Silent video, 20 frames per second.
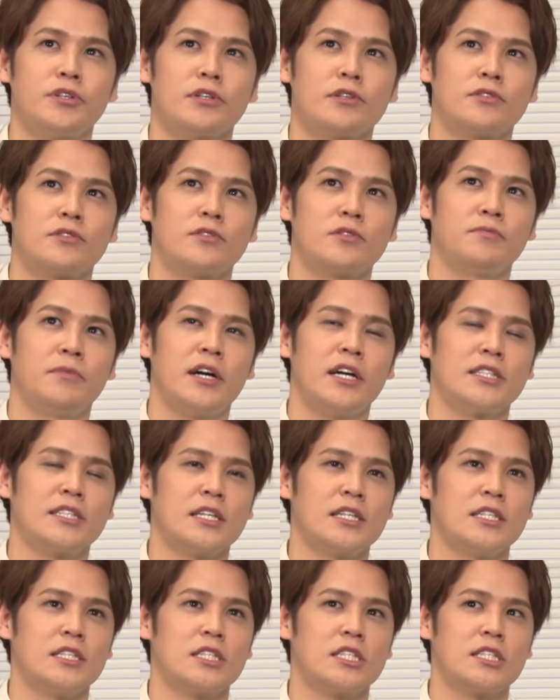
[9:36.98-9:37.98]
がその前さ
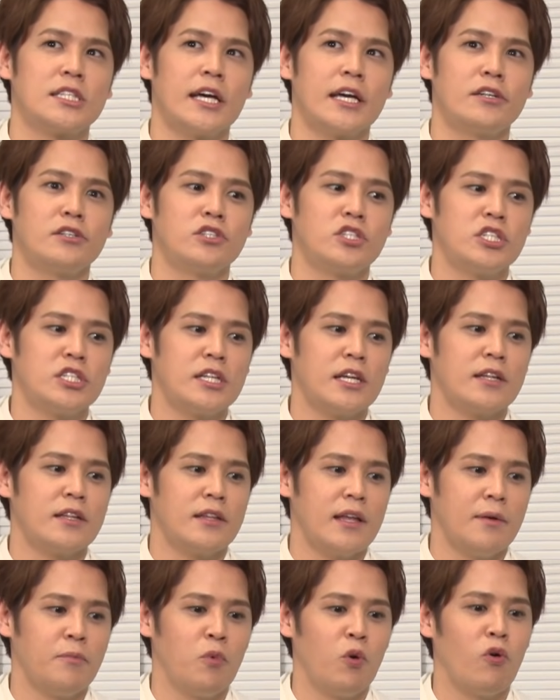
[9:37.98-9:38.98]
んに伝える時点
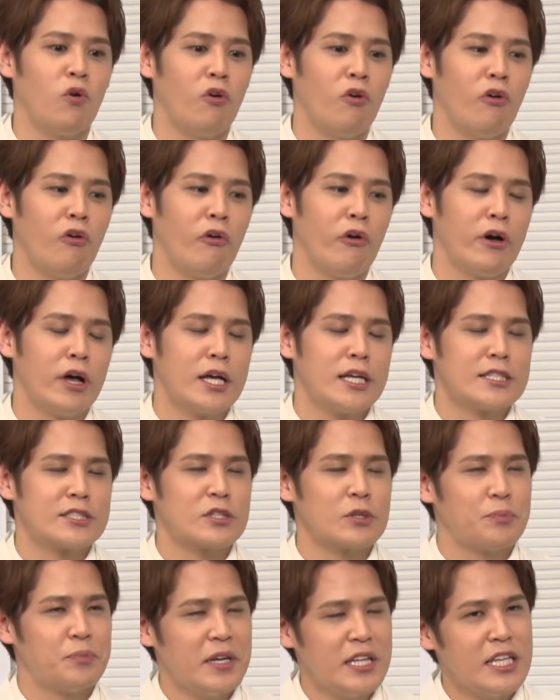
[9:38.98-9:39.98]
でもう
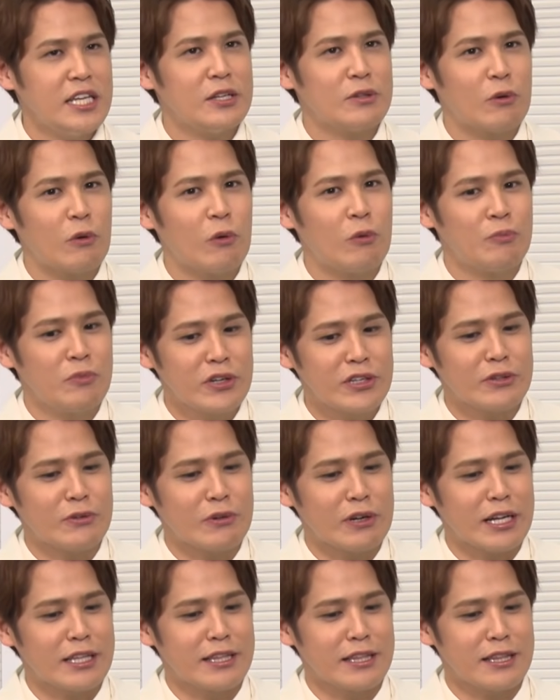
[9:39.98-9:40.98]
そのベディの思いと
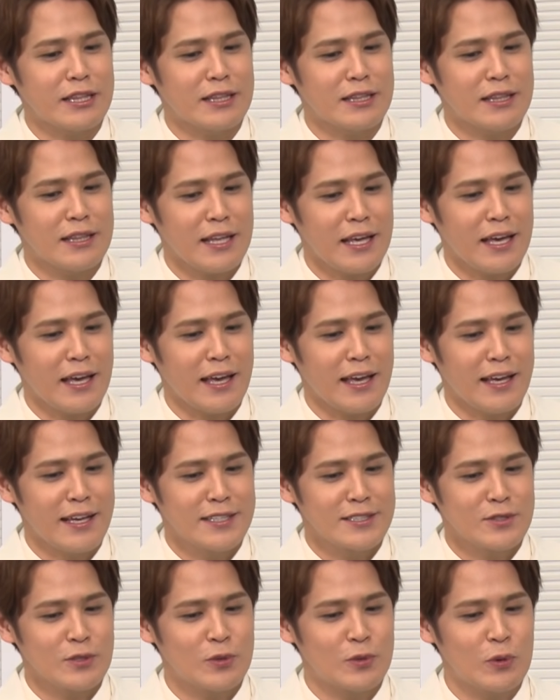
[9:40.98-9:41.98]
かって
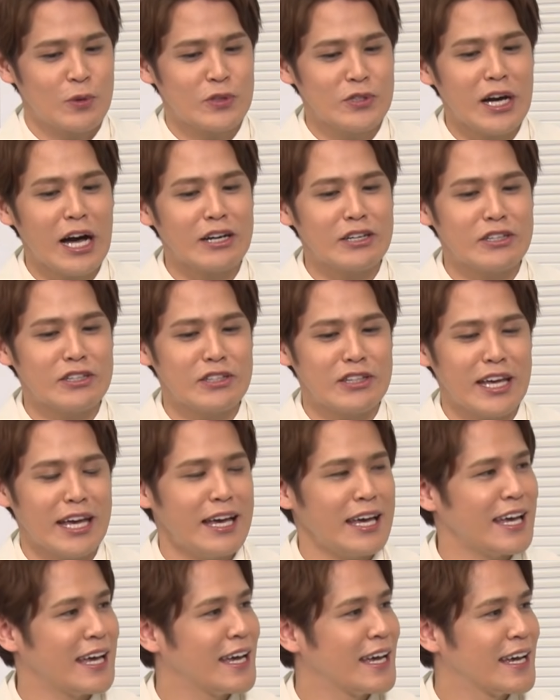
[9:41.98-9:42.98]
その独白
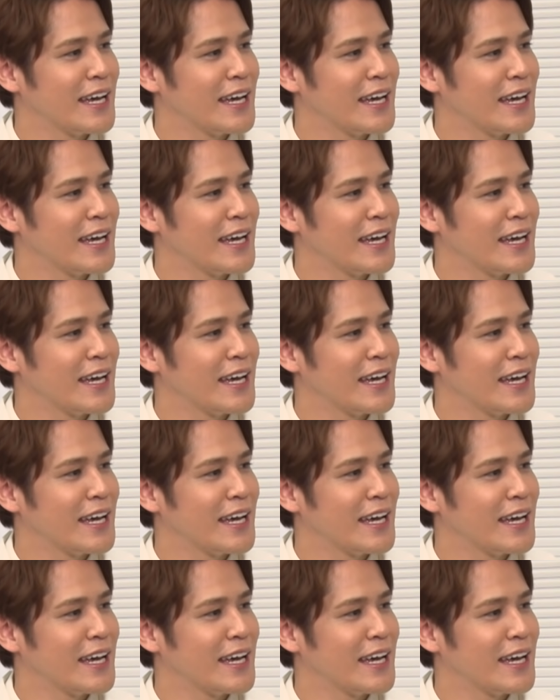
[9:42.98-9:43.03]
で